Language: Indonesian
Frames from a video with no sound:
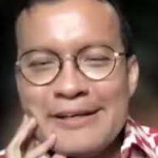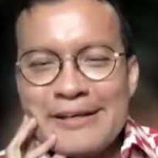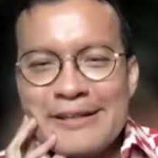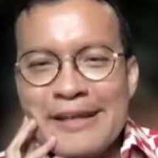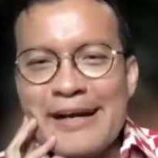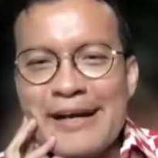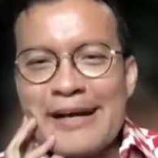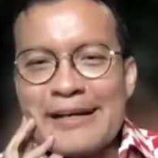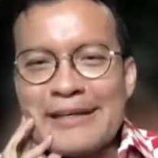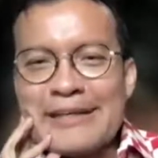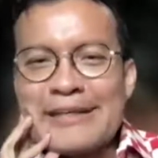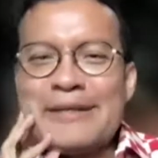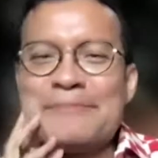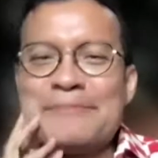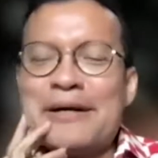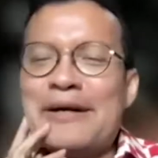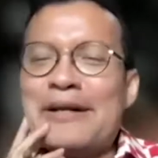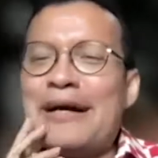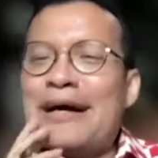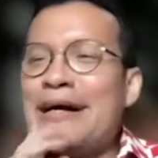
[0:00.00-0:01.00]
Nah gini
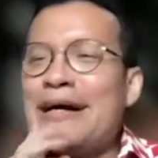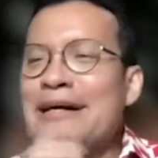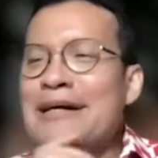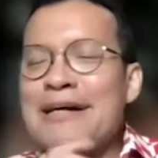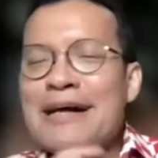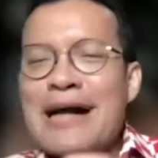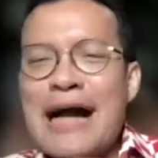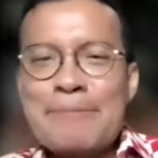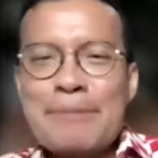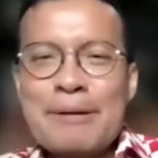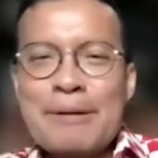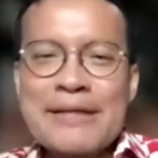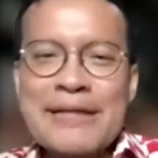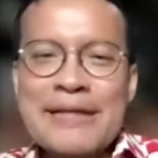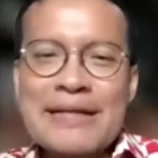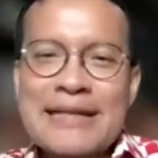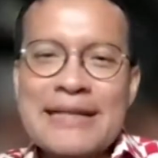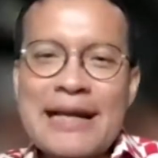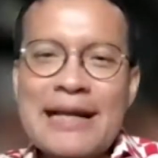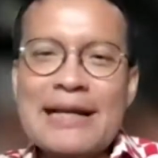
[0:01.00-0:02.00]
Mbak Ola, apa
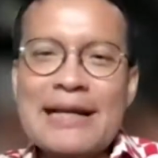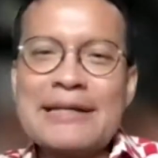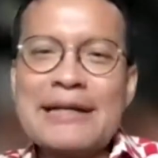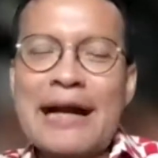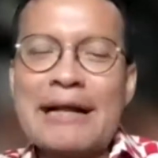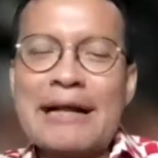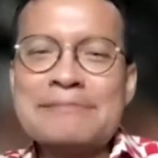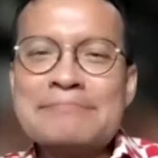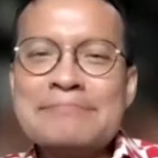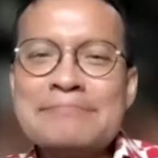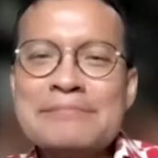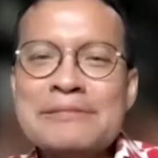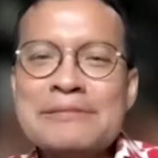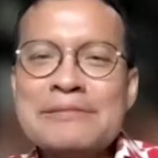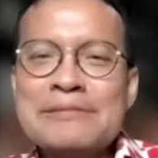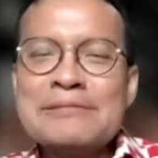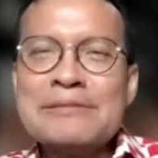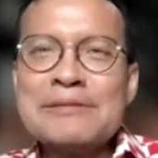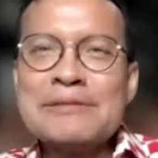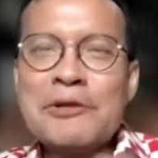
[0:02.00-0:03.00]
beda salah dengan
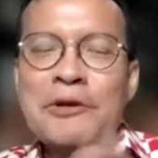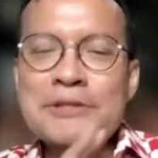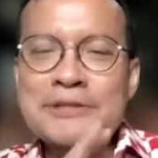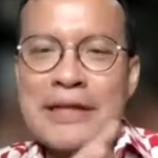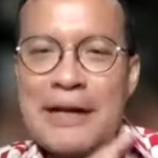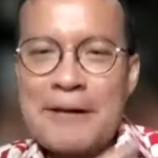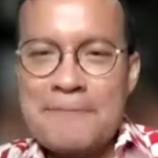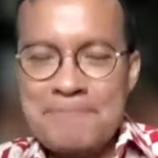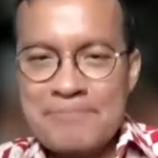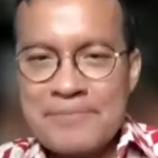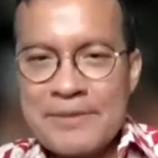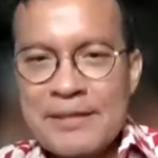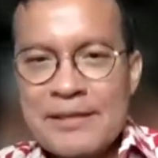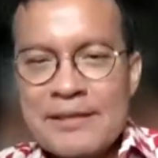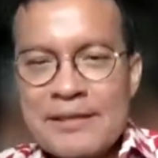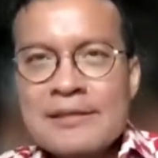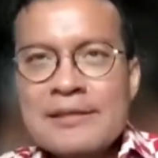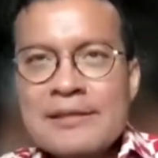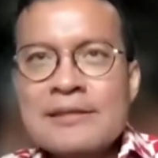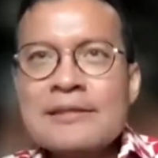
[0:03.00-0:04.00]
dosa?
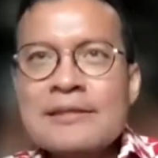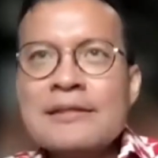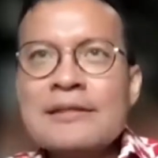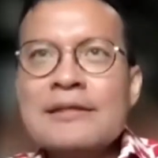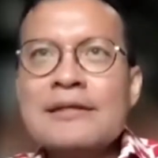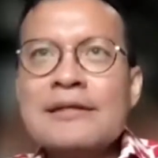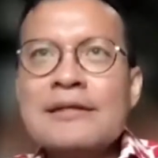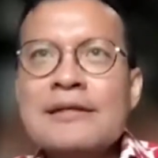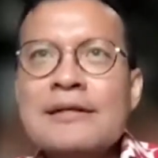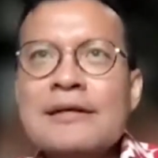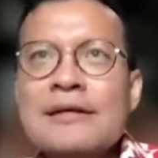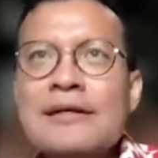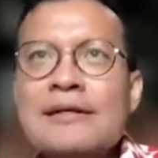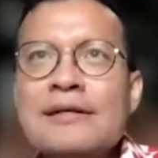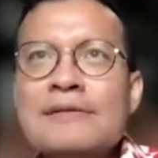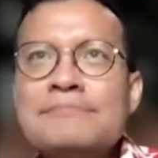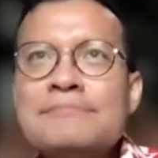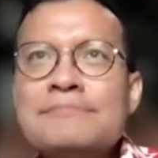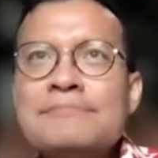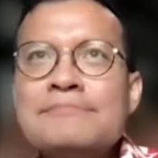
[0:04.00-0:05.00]
Uh-huh.
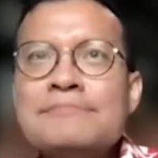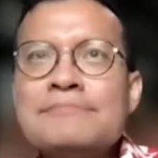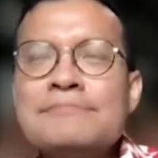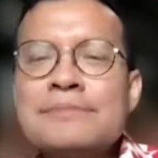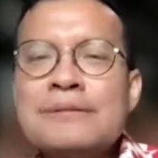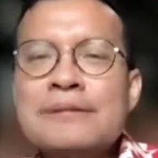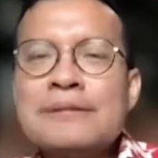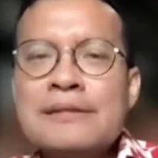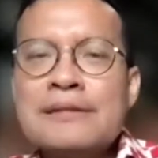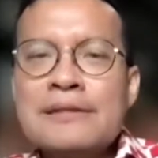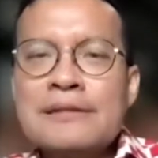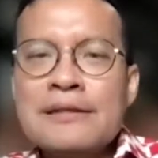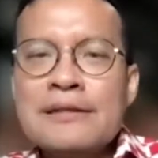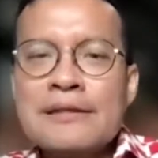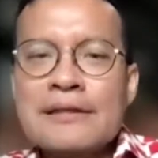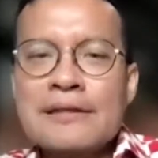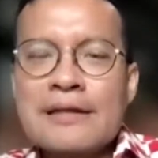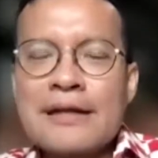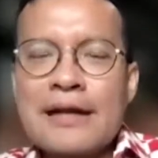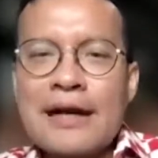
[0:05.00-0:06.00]
Um,
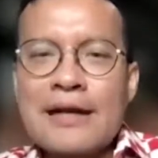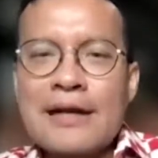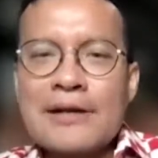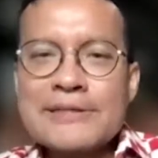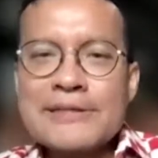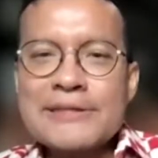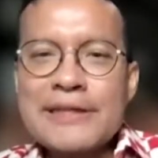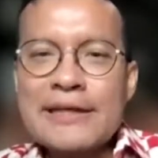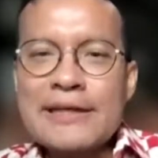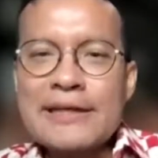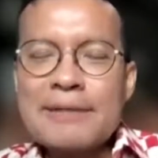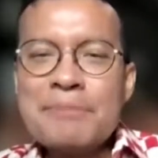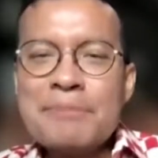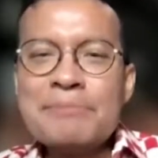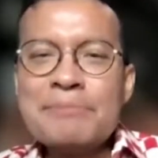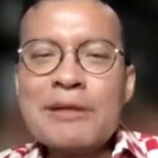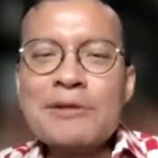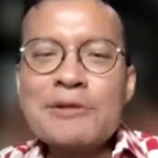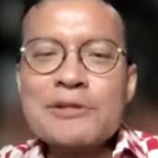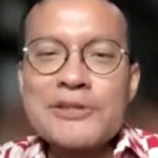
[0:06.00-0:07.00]
kalau saya
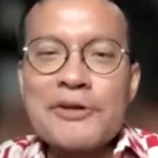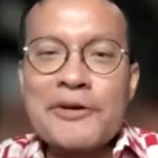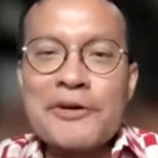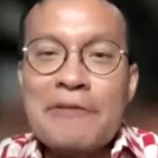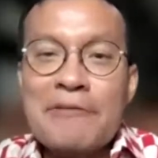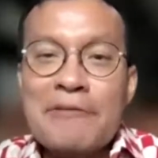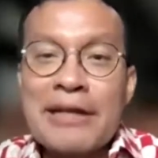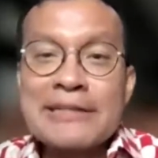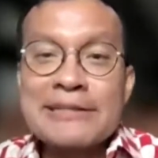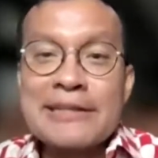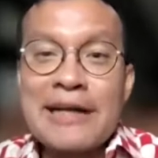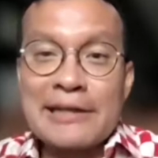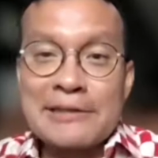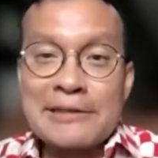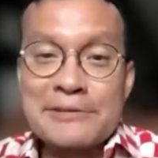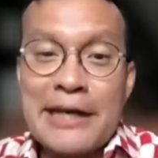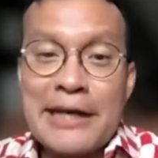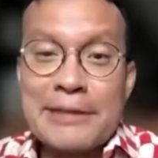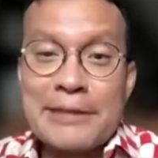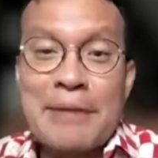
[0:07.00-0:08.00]
memeluk seorang wanita
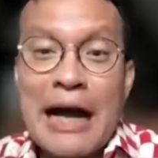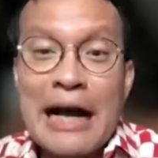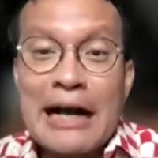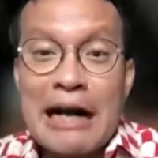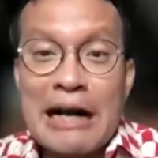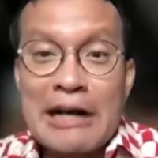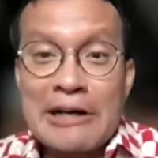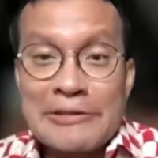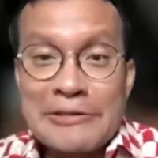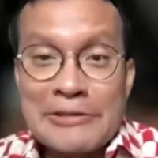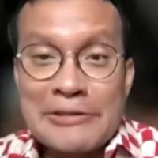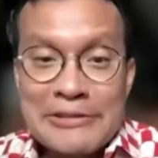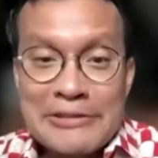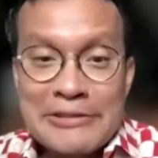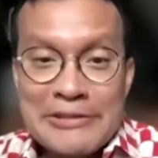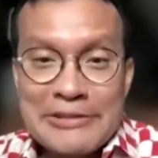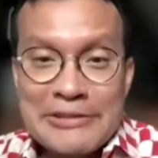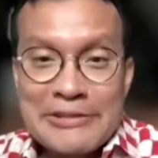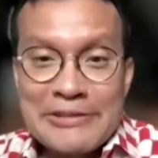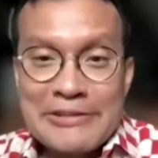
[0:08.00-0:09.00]
gitu dari belakang gitu,
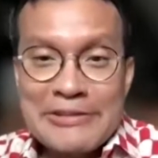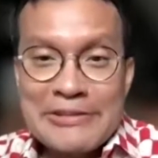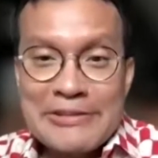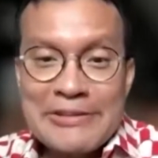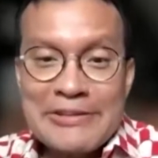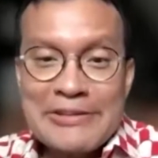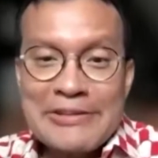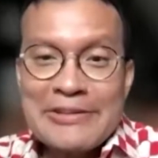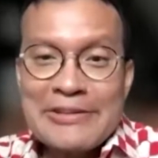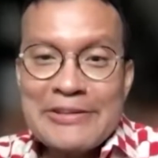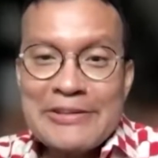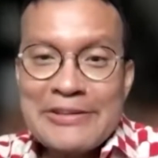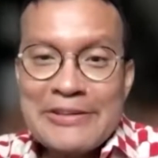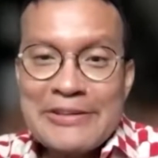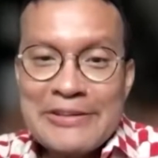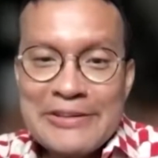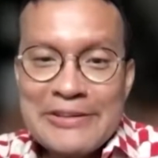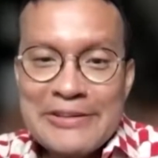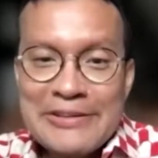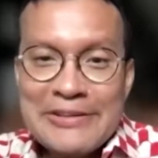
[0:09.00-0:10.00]

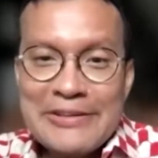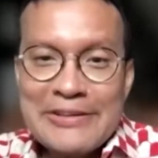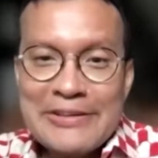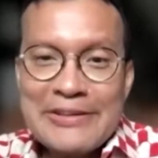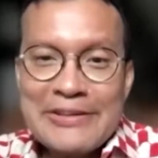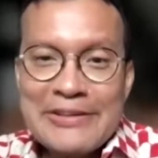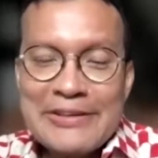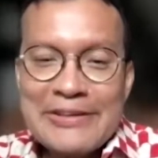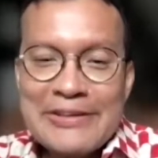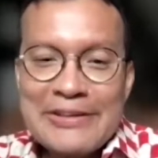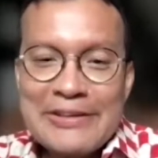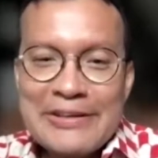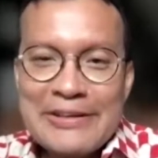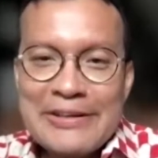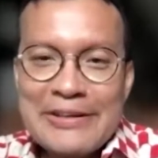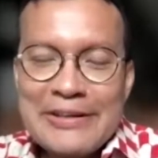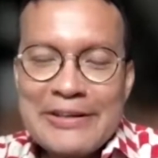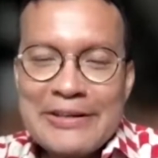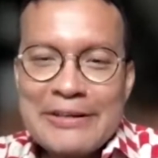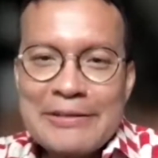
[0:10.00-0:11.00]
uh-uh.
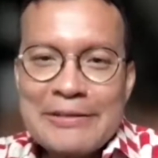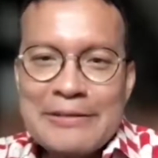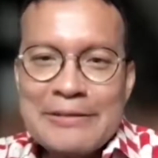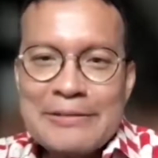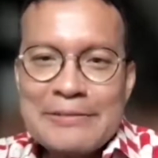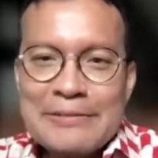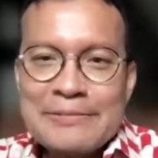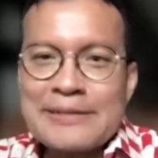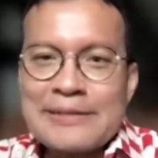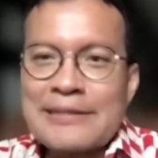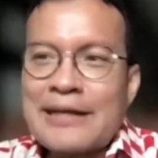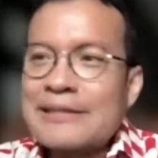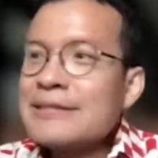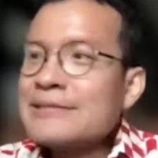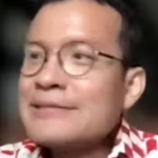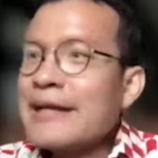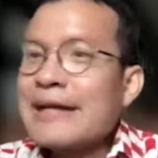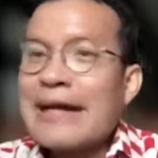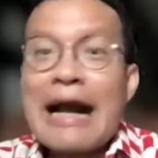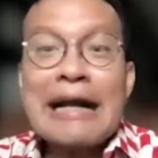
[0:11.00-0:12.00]
ternyata
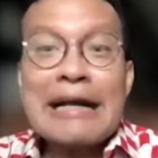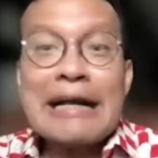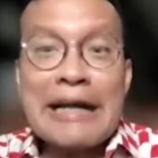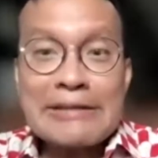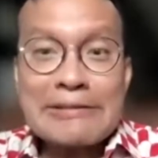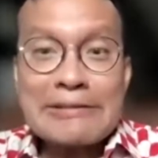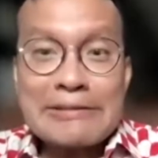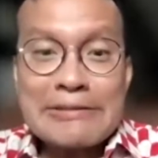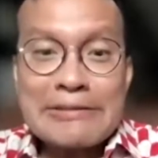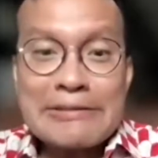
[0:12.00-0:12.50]
saya kaget.